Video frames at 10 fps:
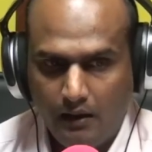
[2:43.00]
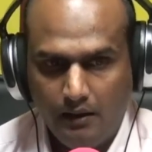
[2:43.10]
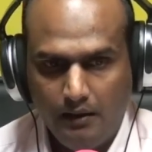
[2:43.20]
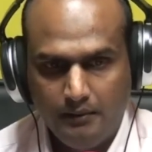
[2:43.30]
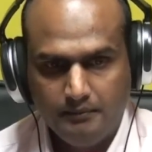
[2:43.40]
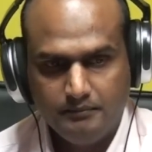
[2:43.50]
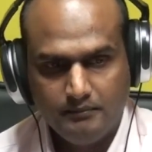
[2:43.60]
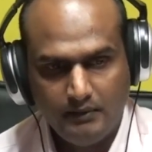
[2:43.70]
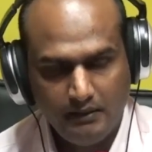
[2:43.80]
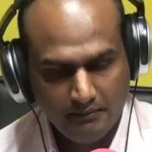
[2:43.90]
Euh,
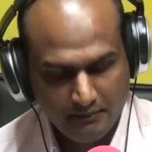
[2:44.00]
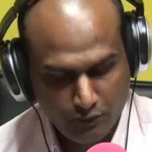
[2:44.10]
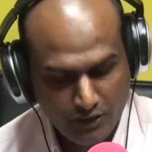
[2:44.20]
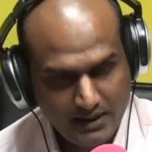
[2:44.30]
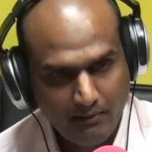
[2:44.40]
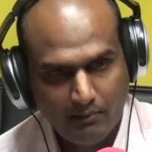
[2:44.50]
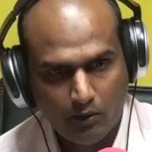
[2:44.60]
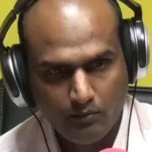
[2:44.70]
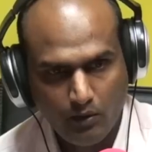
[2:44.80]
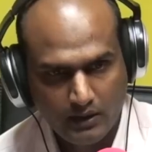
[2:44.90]
deuxième
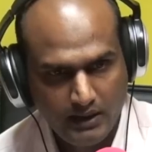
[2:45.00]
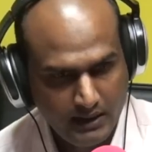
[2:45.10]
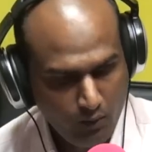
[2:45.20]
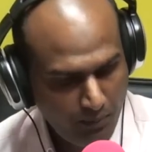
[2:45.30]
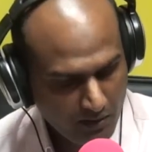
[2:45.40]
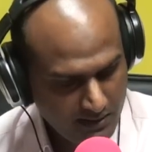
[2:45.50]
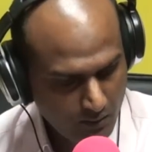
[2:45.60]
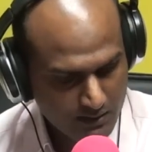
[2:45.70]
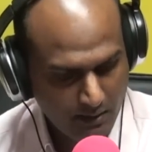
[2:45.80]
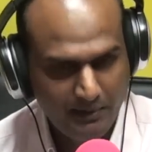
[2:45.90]
amendement, qui, qui vous pensez,
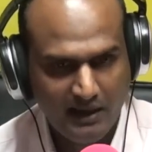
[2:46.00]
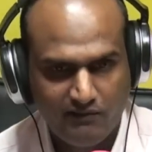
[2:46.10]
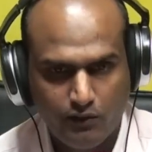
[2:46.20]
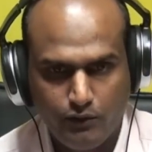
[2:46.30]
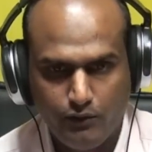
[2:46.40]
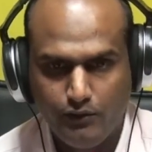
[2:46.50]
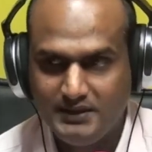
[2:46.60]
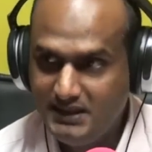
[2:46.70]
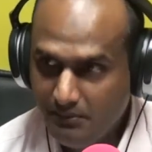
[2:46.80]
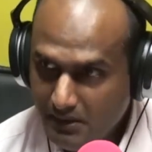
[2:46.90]
là, ce plafond de,
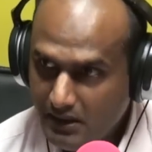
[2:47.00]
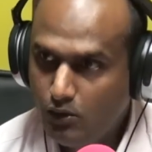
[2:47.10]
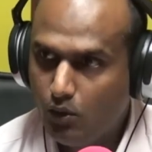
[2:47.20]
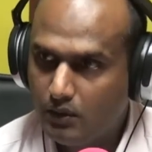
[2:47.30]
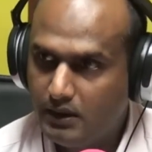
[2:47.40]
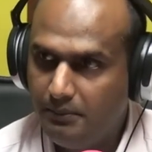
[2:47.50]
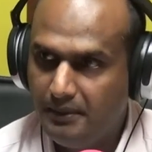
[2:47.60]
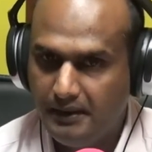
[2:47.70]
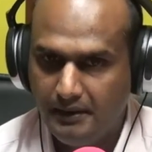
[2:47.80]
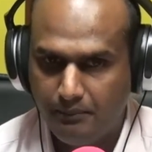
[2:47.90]
10 millions qui
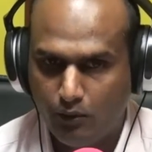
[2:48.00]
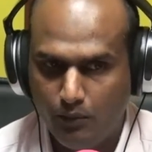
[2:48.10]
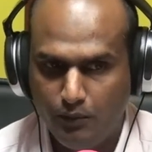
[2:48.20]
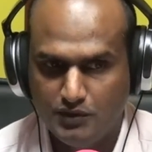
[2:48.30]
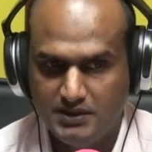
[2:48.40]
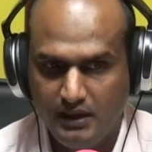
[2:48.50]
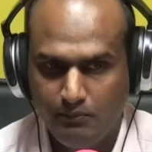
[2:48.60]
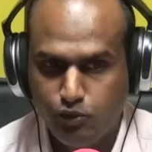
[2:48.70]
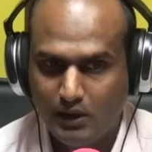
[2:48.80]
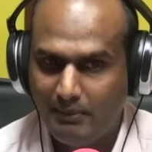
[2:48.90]
peut proposer
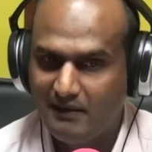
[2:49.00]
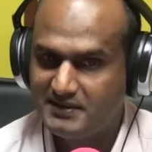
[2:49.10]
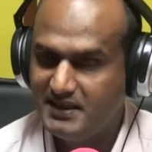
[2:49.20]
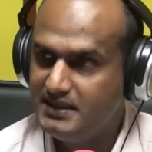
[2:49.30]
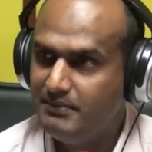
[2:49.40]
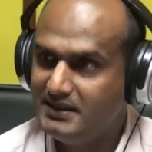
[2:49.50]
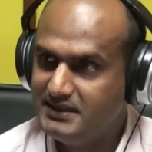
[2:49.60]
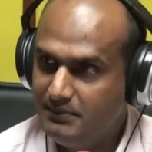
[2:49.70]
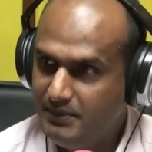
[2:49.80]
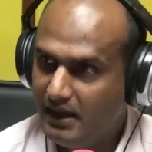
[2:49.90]
pour capable saisir 10 ben,
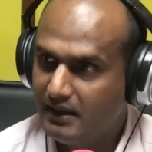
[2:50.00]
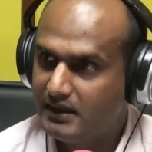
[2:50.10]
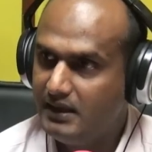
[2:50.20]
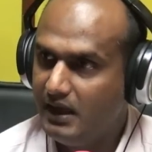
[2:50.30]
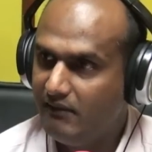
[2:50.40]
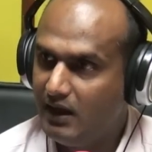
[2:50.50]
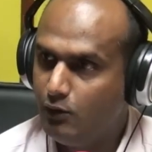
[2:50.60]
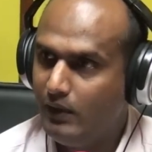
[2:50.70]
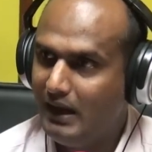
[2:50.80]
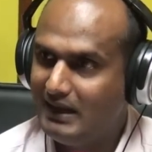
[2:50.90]
biens qui
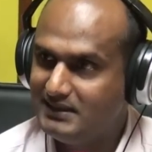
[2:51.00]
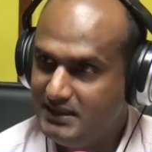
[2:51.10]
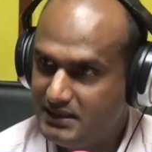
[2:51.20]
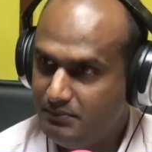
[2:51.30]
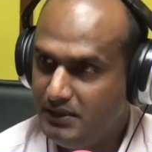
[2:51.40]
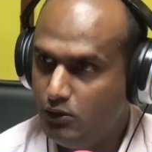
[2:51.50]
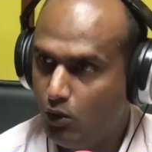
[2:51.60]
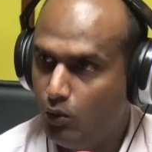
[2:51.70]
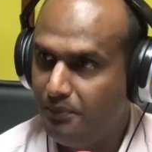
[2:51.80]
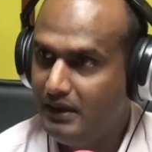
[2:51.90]
évalué à 10
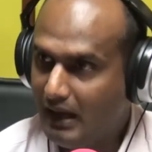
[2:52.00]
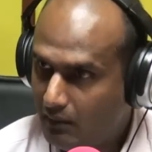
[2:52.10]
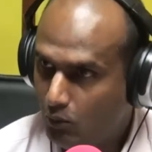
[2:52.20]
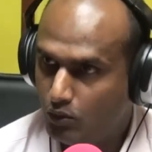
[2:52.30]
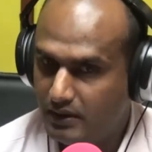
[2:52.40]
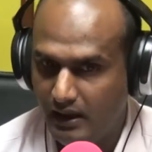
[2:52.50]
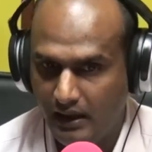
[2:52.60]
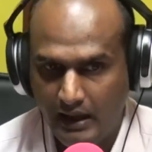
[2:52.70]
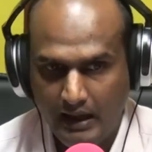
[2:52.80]
millions roupies à monter